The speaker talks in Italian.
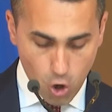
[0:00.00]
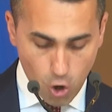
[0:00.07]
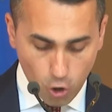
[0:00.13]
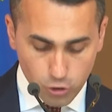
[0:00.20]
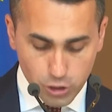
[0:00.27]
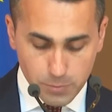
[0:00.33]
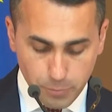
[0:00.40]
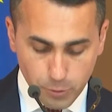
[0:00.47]

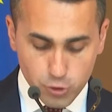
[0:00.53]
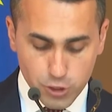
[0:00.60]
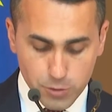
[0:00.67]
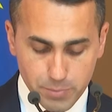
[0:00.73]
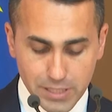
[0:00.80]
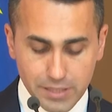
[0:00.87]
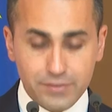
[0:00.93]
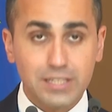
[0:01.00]
Ogni
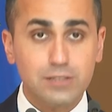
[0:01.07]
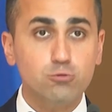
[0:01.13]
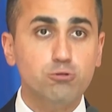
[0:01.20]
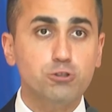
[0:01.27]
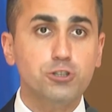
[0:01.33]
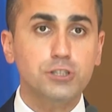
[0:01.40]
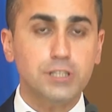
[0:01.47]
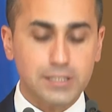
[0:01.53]
possibile via
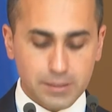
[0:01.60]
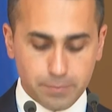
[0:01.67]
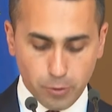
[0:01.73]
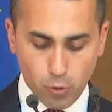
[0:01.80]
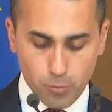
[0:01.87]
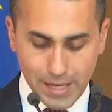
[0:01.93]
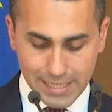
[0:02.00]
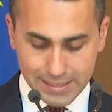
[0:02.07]
d'uscita
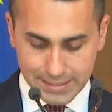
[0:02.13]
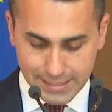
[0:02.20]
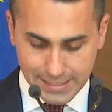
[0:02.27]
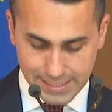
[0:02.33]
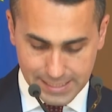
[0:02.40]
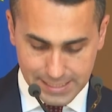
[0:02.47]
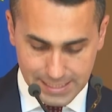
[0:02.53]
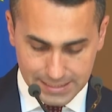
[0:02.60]

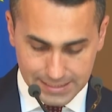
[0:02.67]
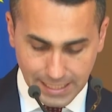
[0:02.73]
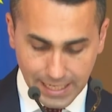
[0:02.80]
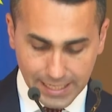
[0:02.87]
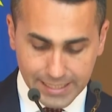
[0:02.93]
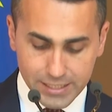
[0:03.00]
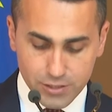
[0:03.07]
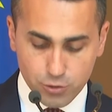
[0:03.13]
diplomatica dalla
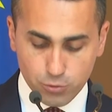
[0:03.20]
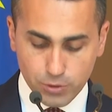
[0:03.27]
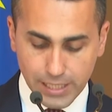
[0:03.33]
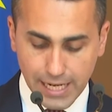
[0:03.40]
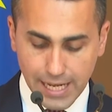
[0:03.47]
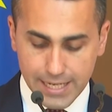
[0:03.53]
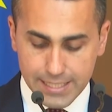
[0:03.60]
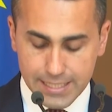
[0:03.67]
crisi
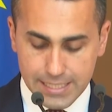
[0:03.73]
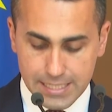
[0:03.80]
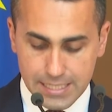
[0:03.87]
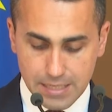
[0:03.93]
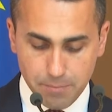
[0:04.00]
ucraina